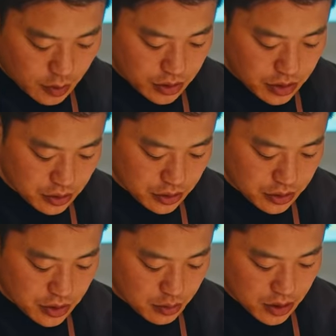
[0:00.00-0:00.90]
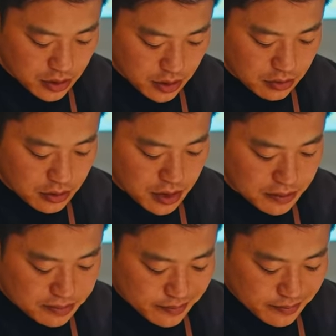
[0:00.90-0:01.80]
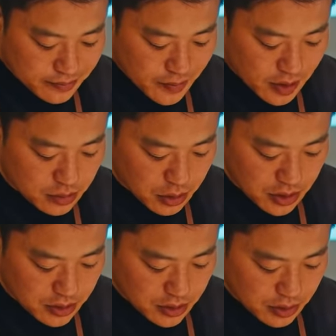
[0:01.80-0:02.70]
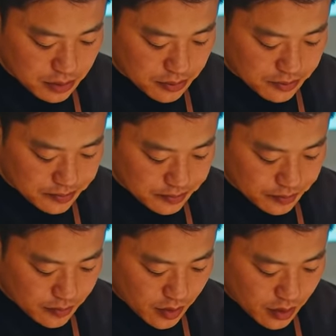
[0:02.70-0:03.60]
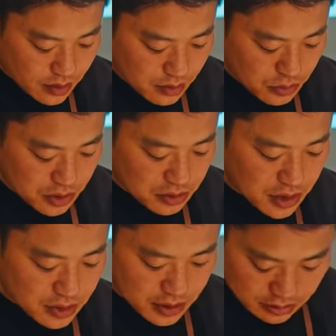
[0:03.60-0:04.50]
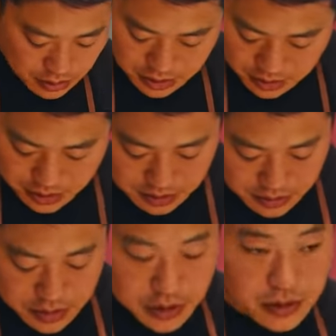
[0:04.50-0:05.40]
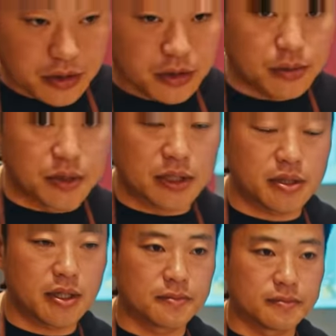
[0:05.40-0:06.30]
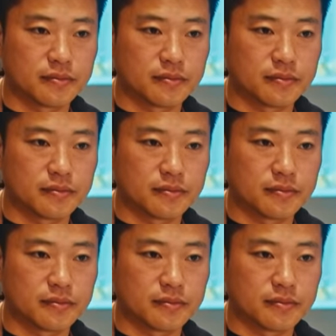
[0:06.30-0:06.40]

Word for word: でお塩注意してもらいたいのはいつも言ってるんですけど僕が普段使うお塩っていうのは中流粒なんですね